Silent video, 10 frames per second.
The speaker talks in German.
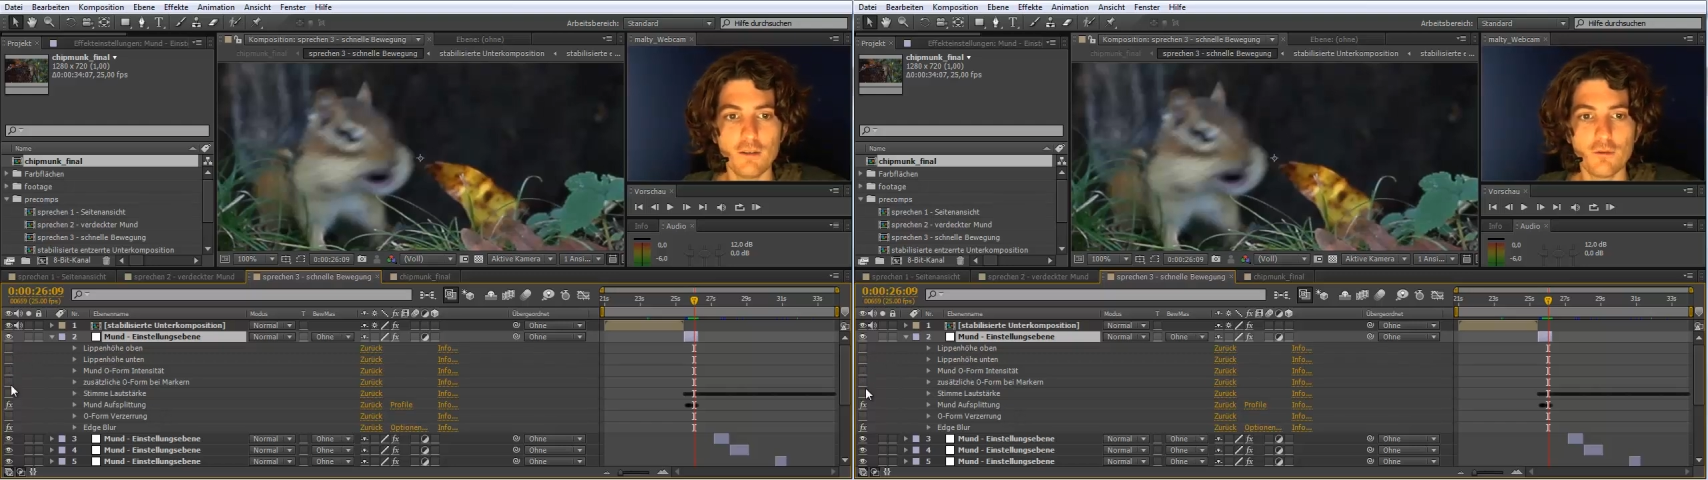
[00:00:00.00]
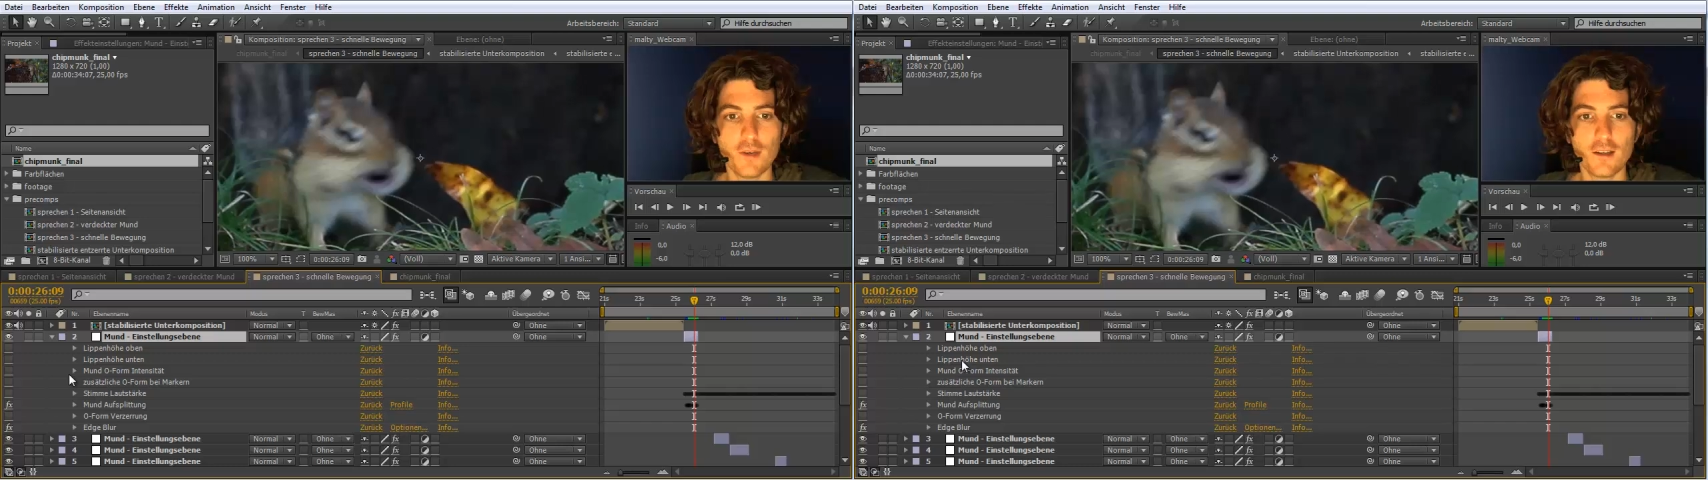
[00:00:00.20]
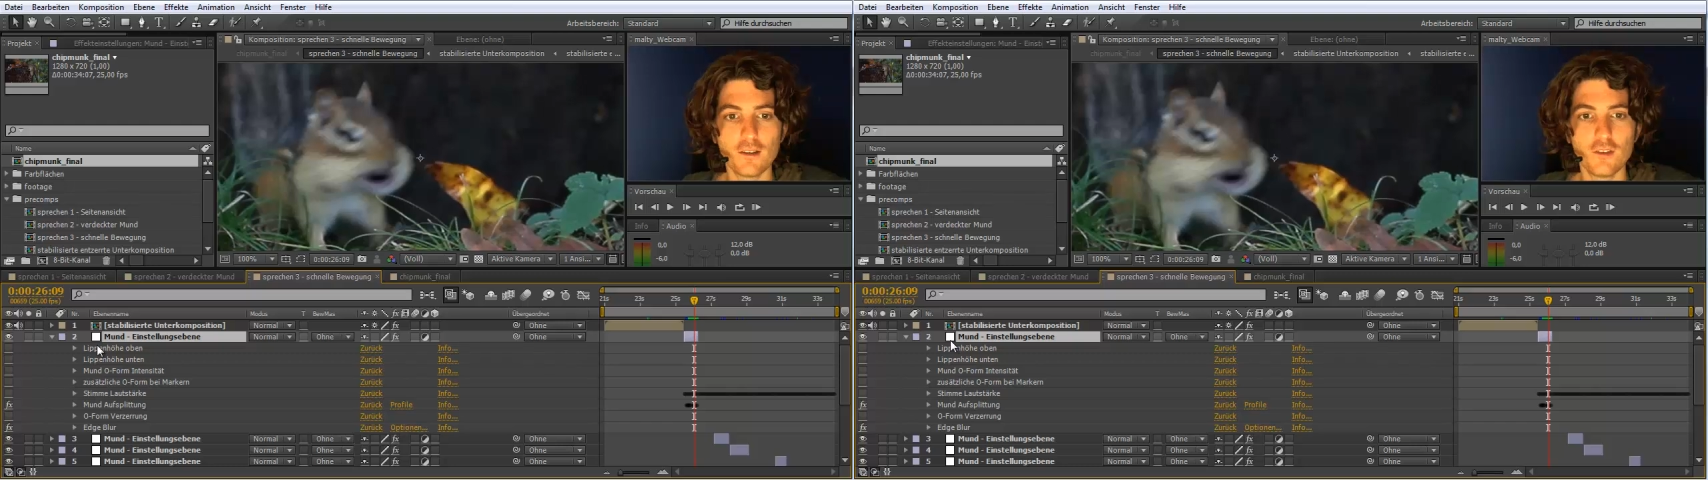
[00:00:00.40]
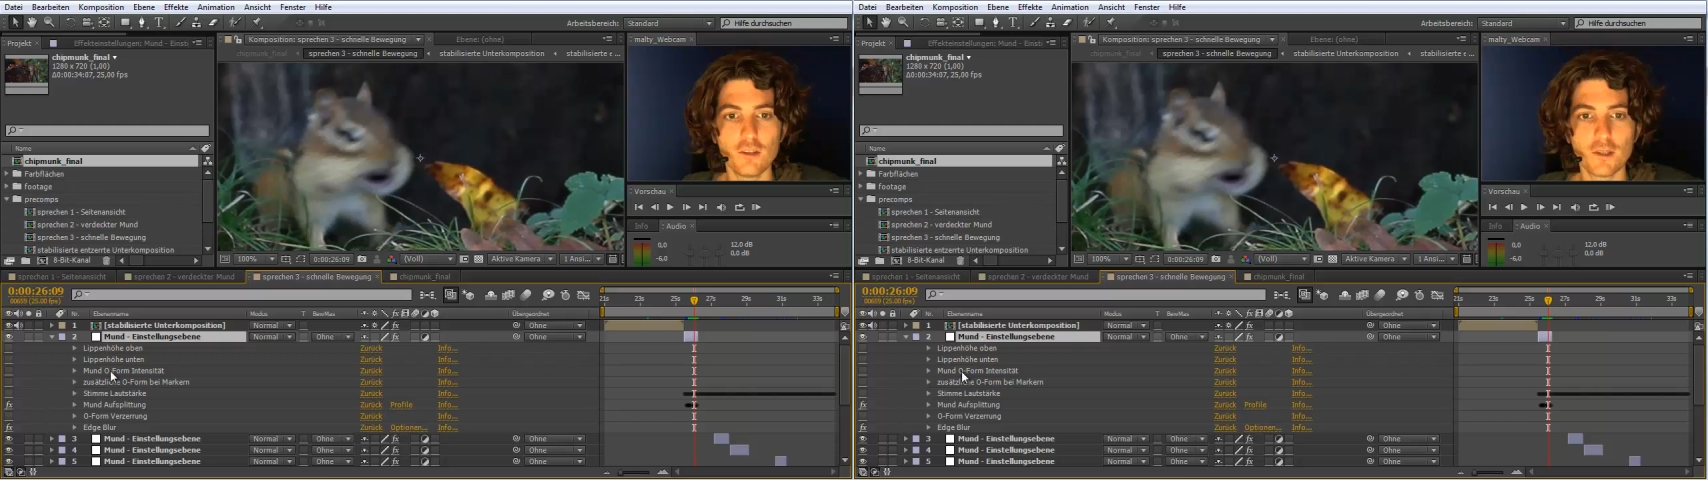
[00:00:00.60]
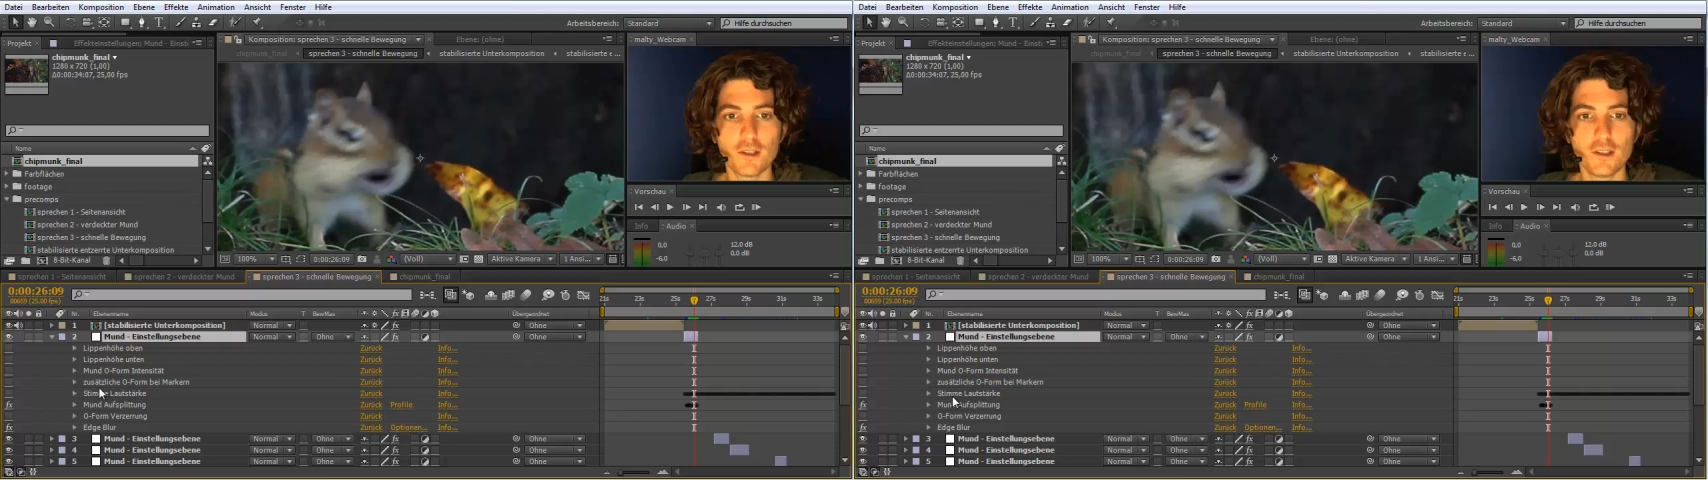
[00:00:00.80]
Effekte, sieht
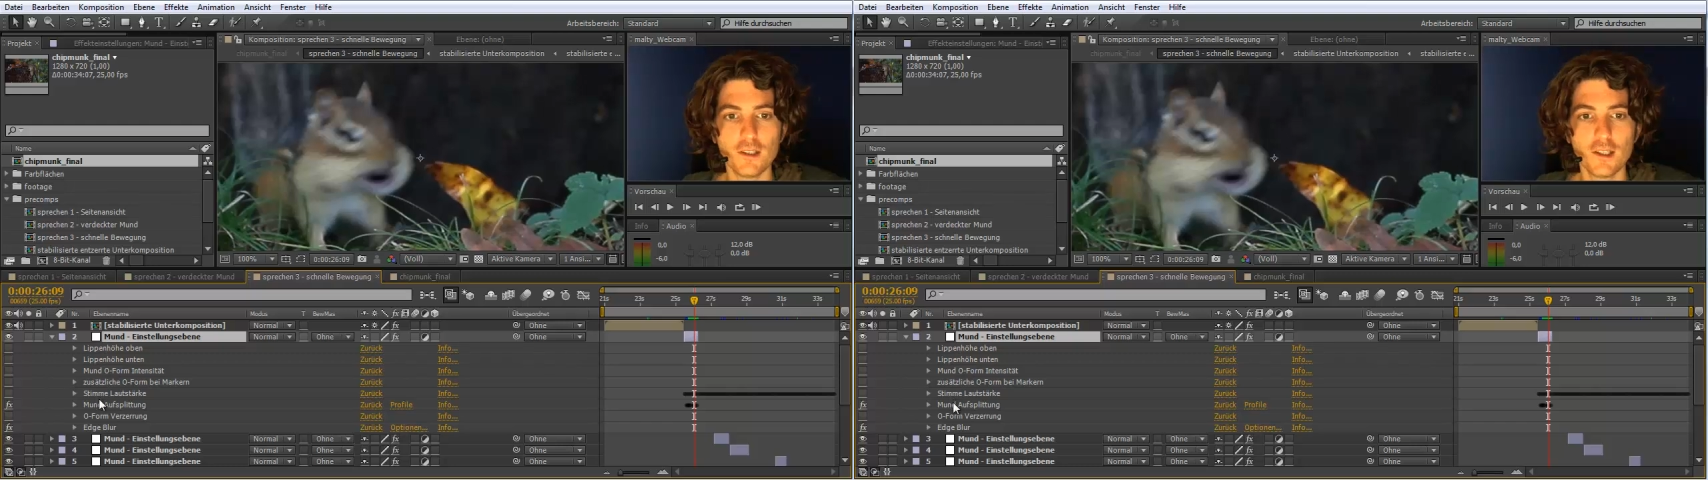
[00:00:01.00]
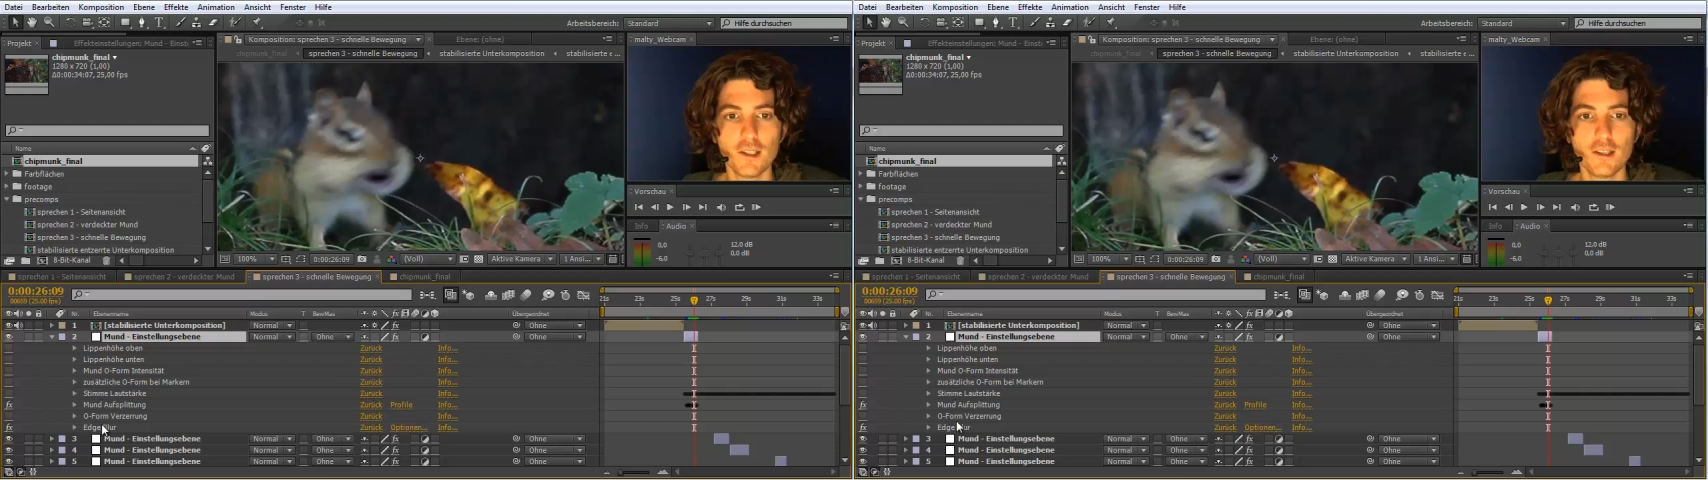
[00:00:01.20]
man hier,